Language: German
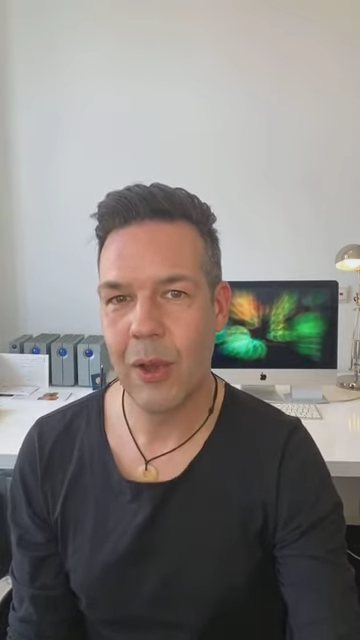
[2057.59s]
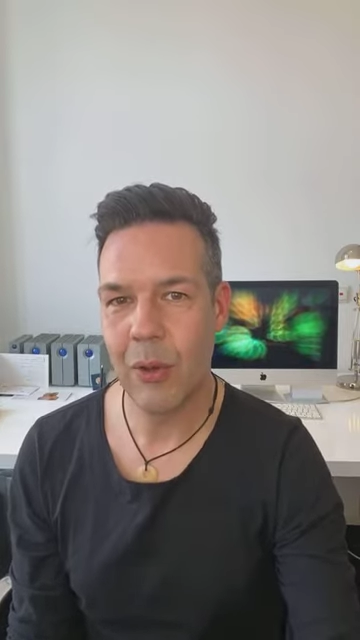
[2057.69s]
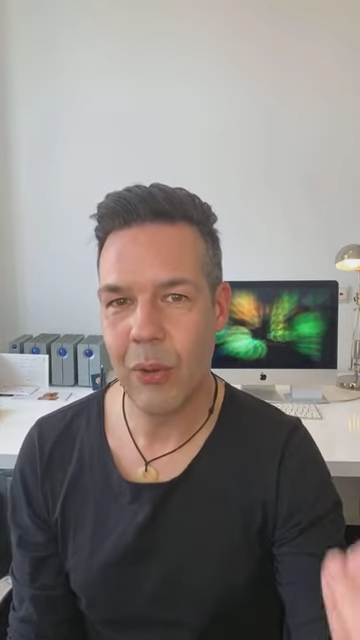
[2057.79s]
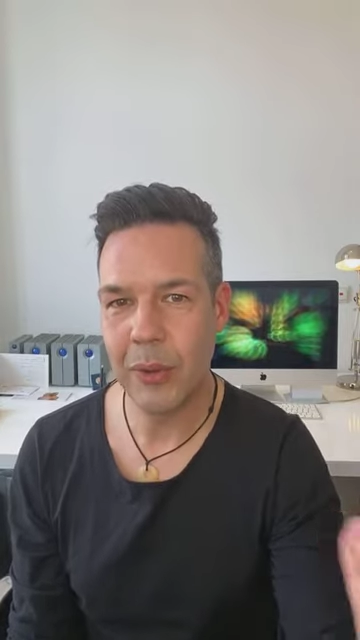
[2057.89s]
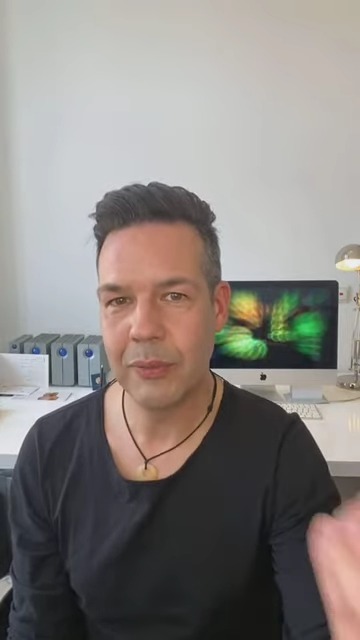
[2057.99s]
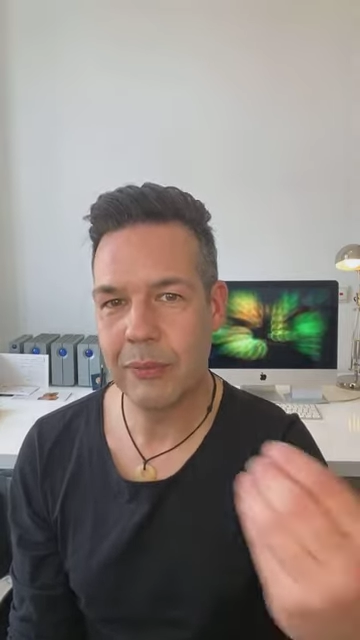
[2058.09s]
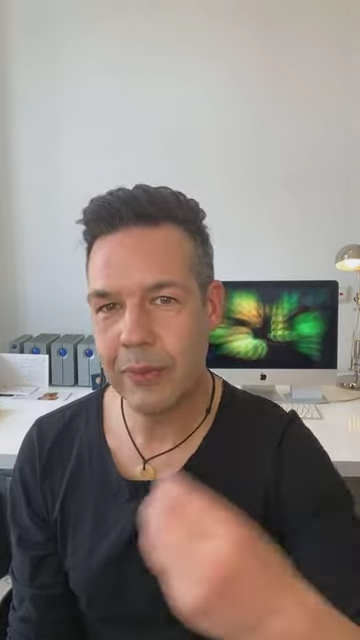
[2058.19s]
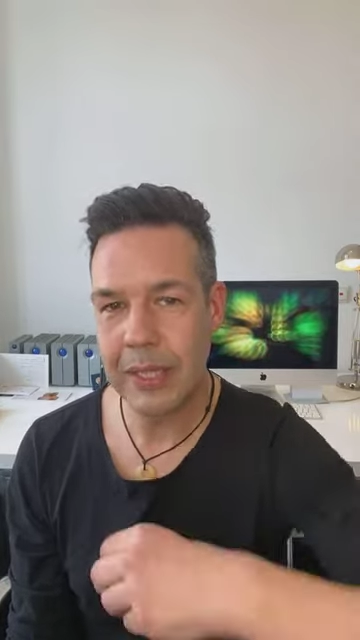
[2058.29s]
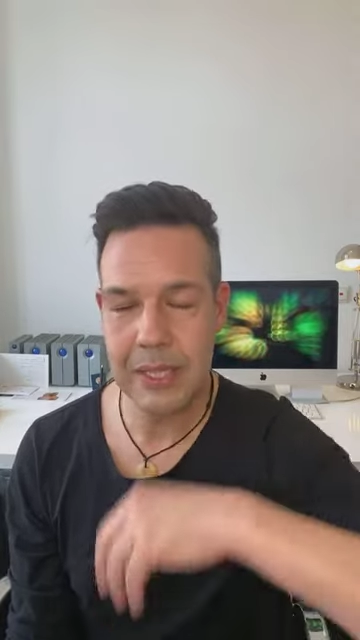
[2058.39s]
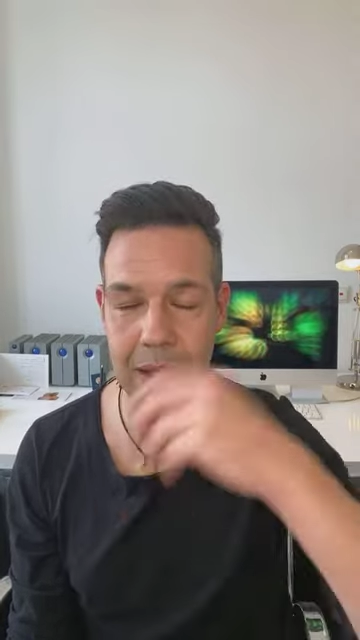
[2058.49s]
Und wie
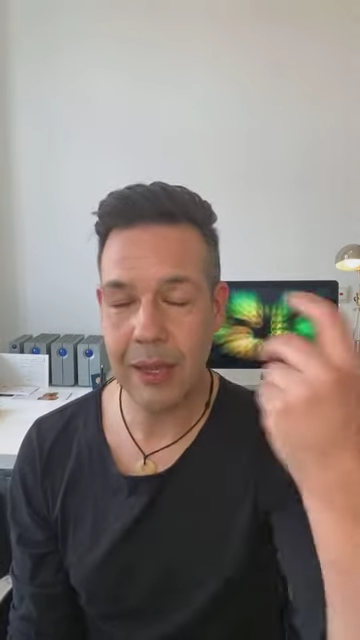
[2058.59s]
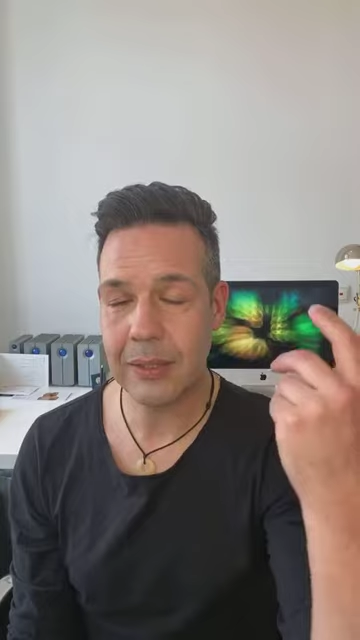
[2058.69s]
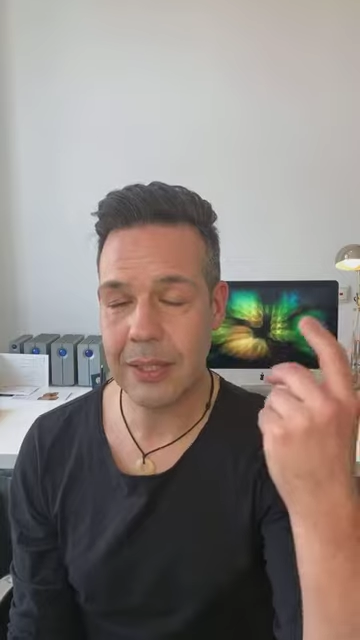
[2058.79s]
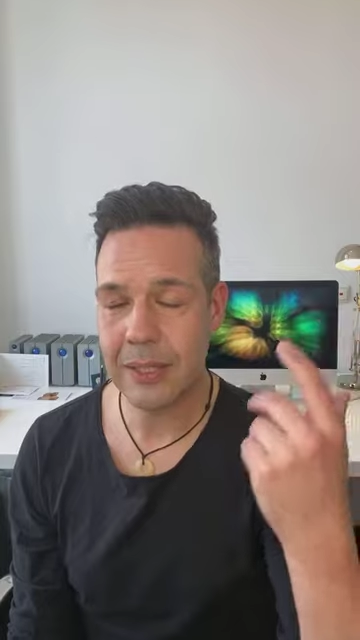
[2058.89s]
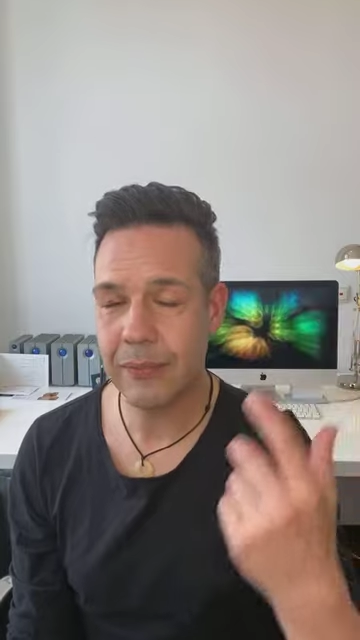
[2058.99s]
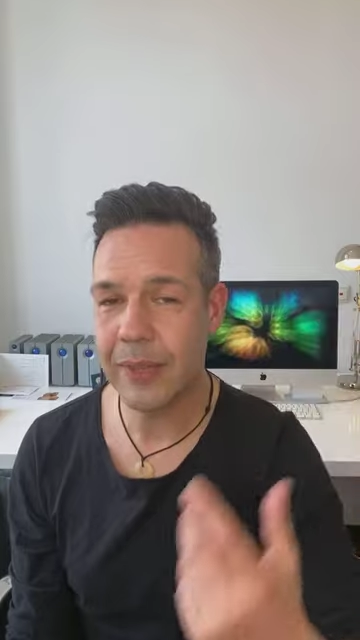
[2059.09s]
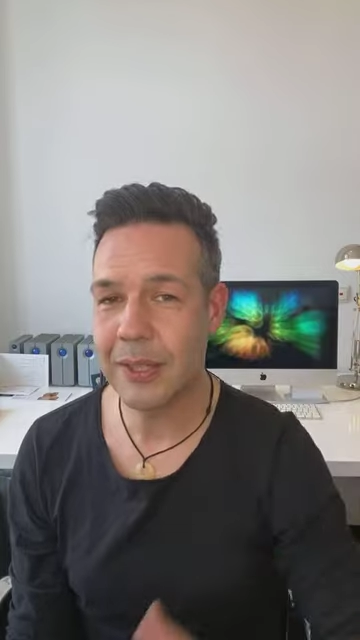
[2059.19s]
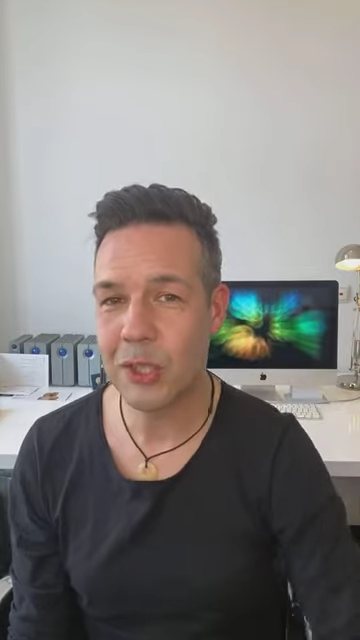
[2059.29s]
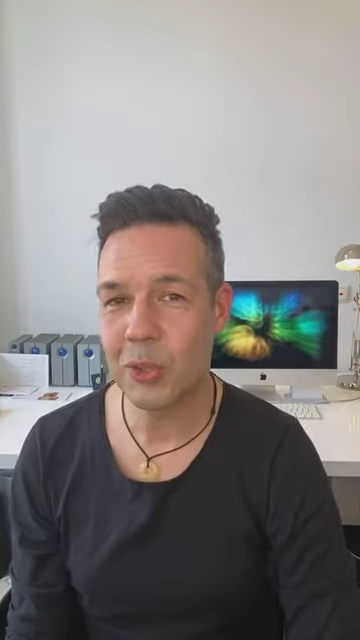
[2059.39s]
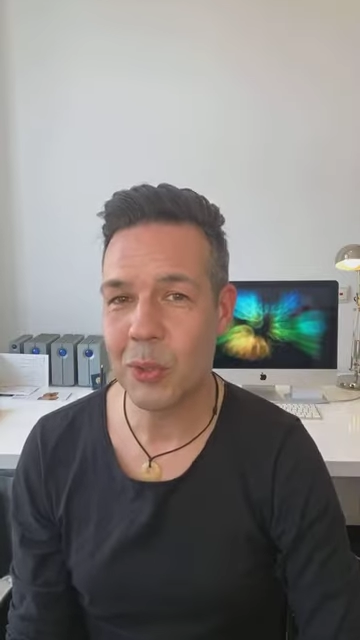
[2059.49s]
gesagt, das fände
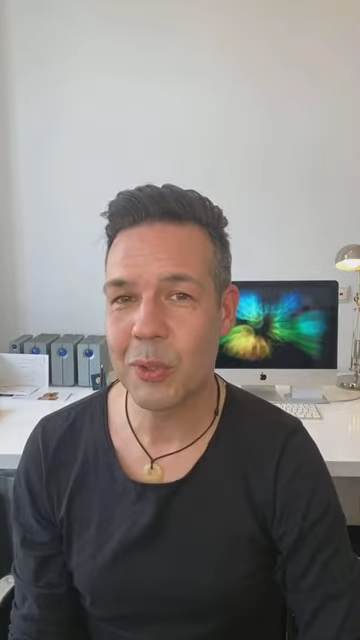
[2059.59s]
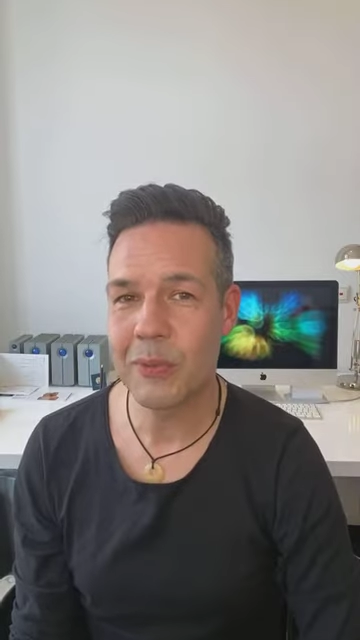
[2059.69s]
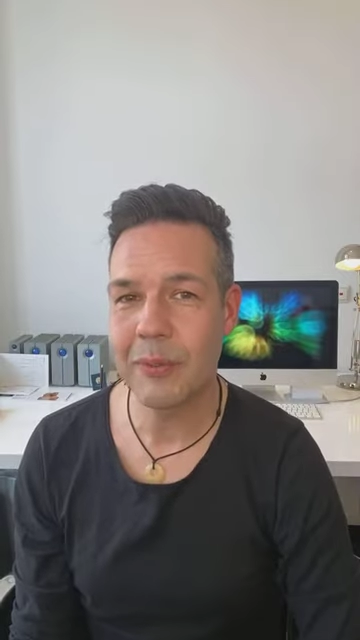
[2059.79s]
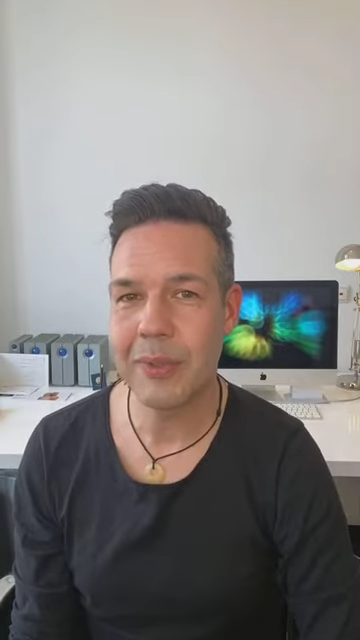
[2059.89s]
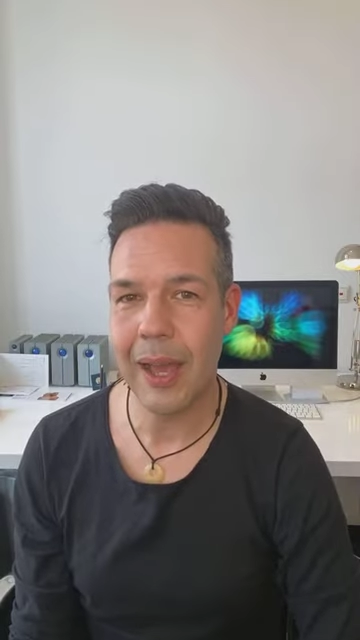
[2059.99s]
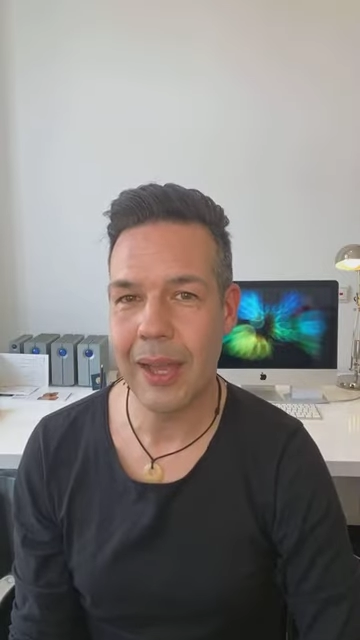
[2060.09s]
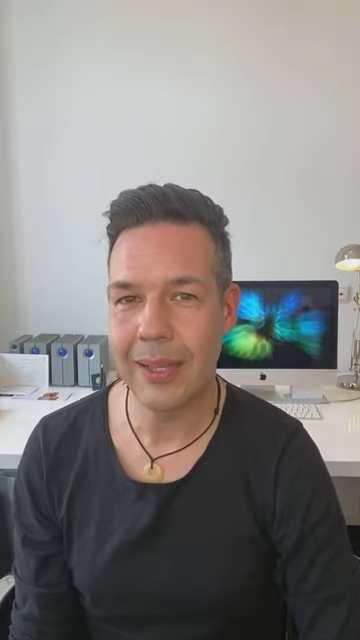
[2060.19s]
ich schön, wenn wir alle